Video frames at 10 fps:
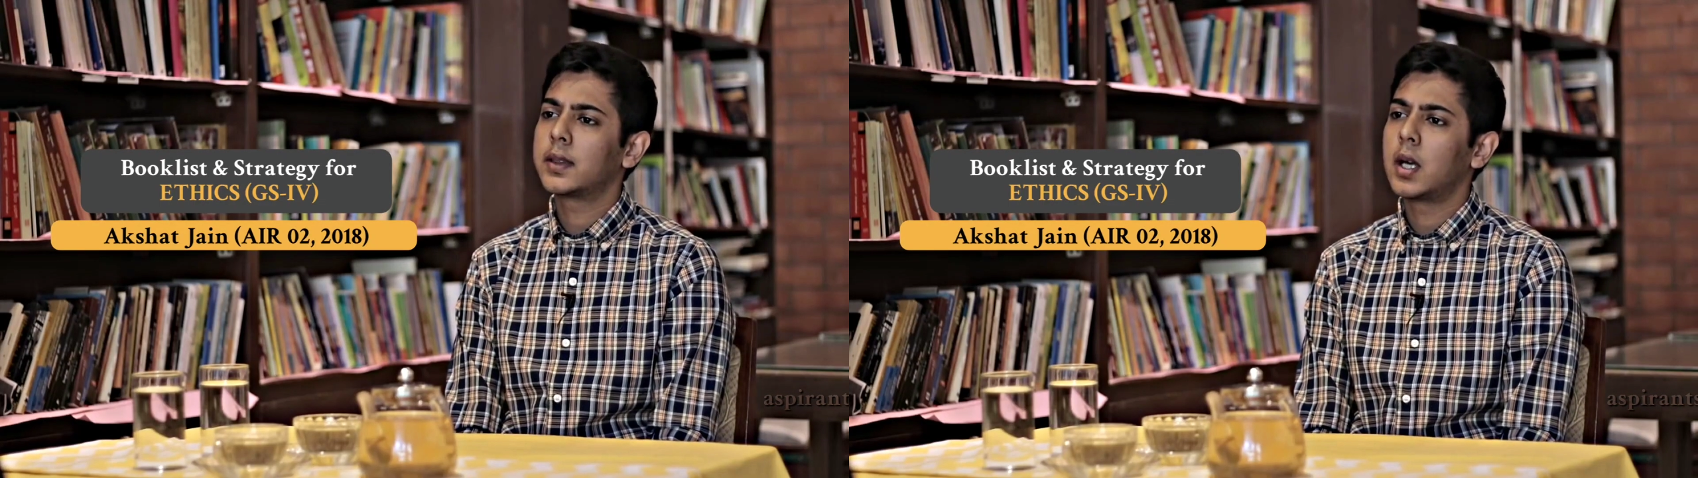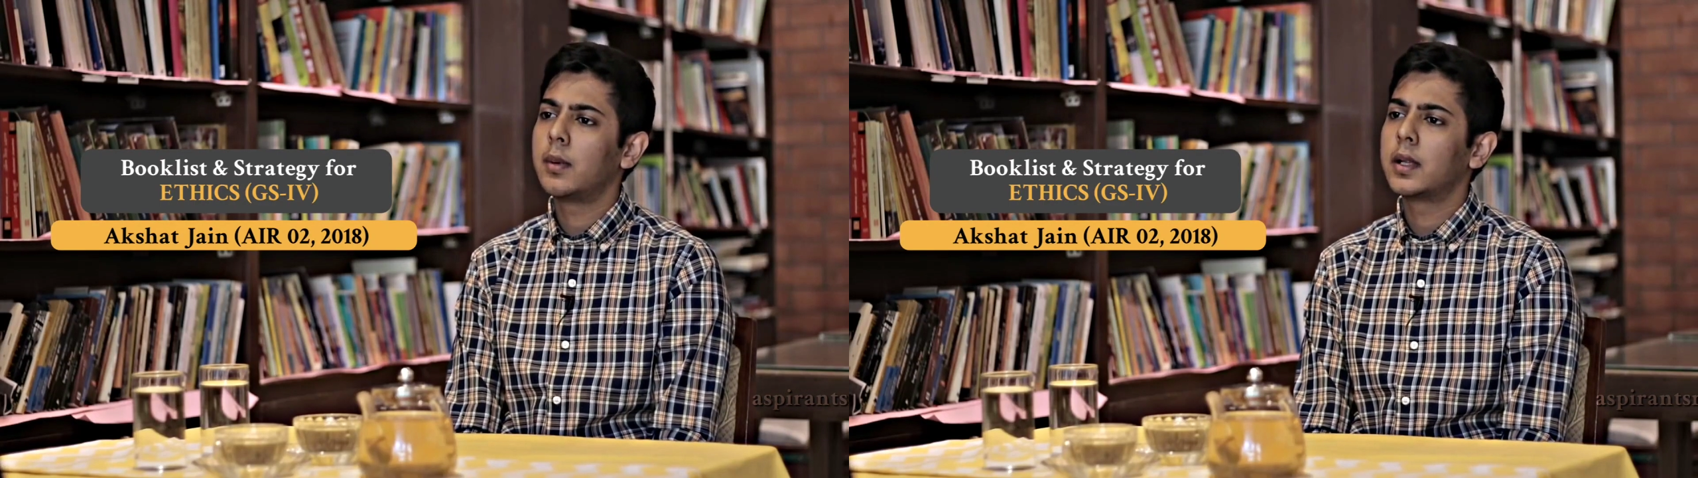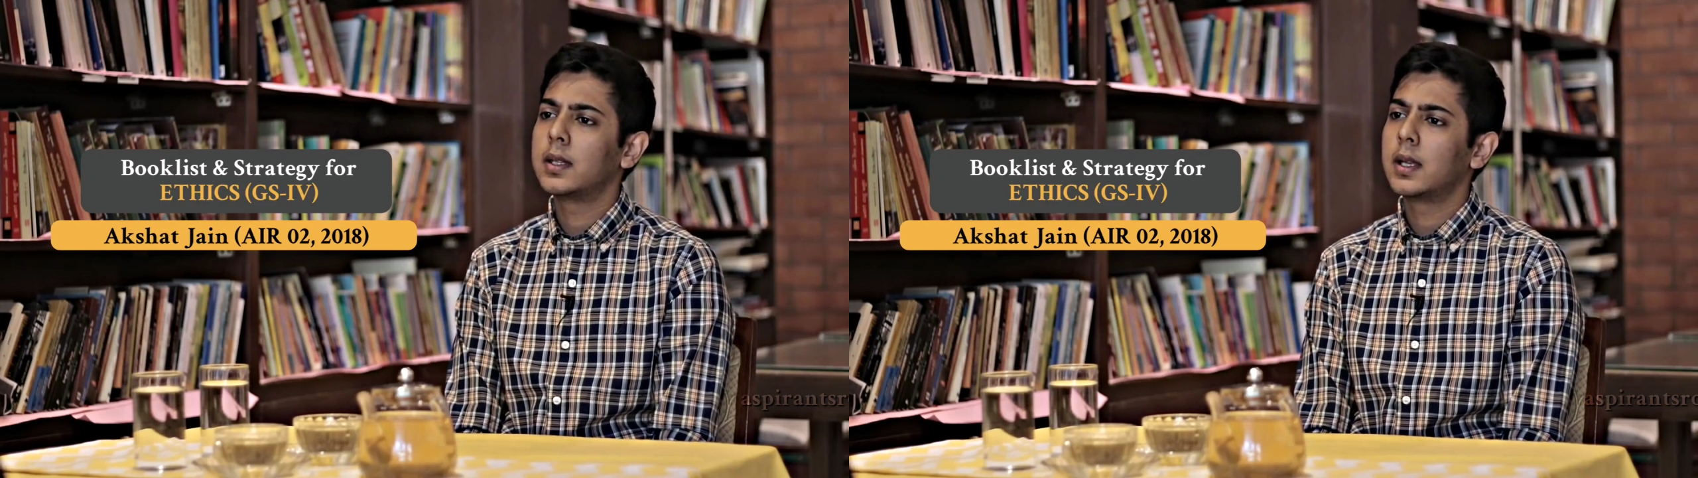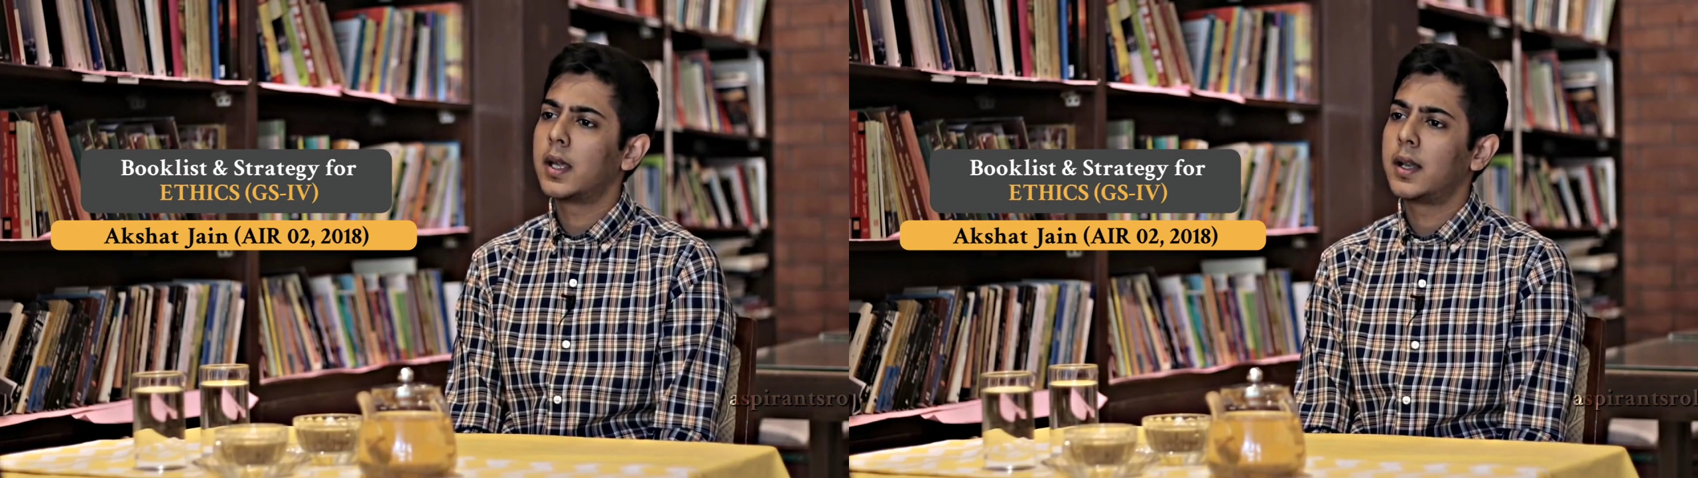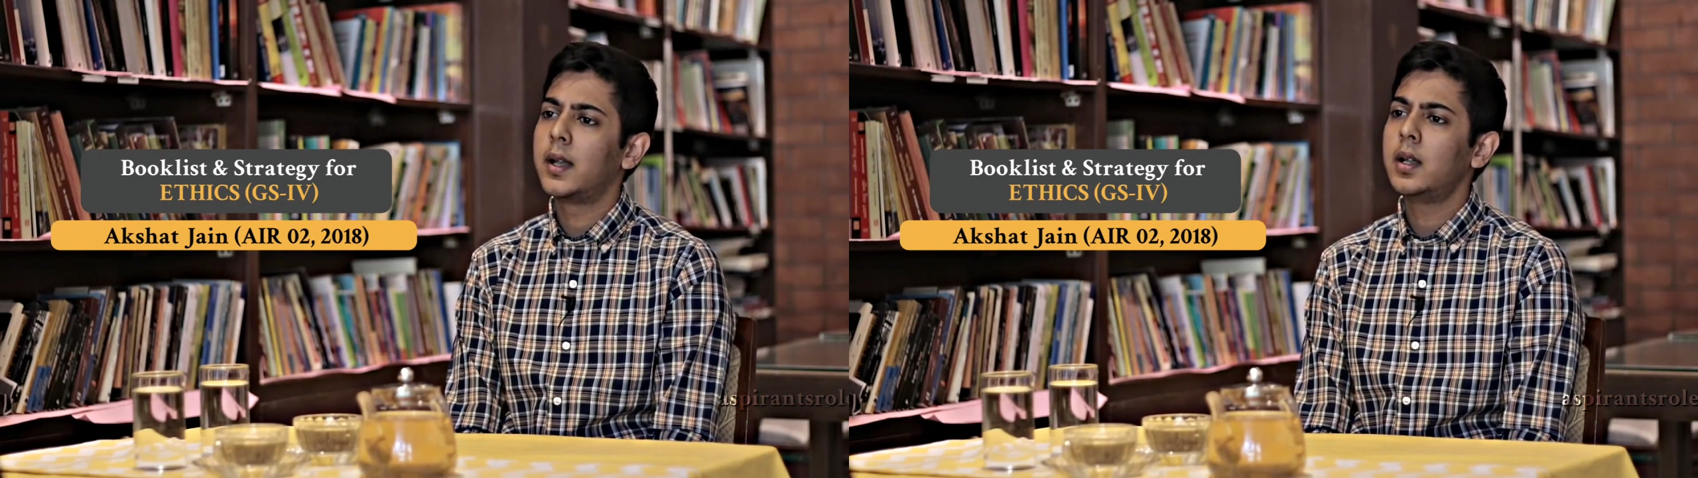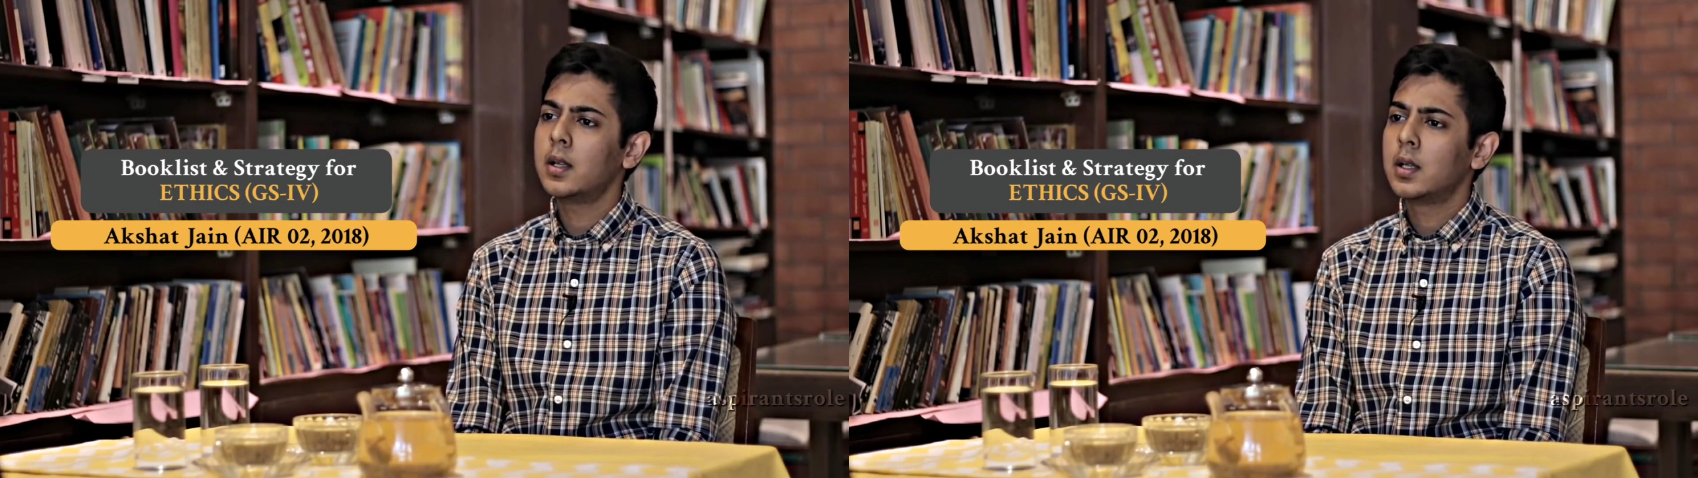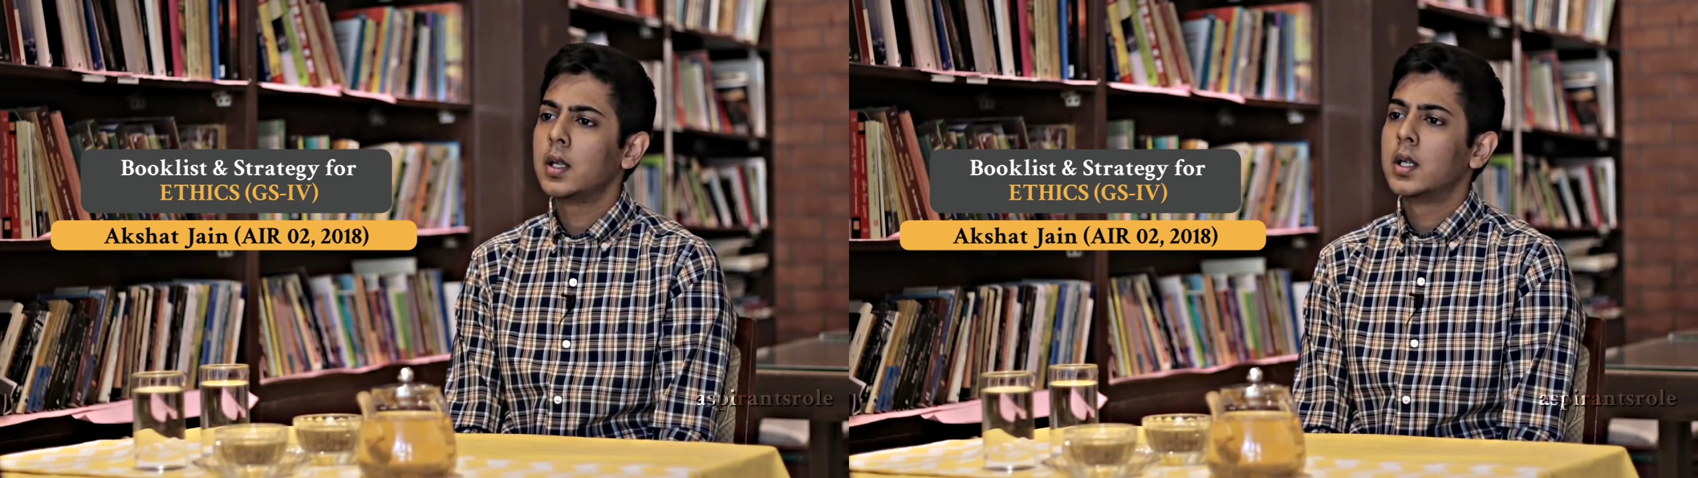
किताब आती है आई रेड इट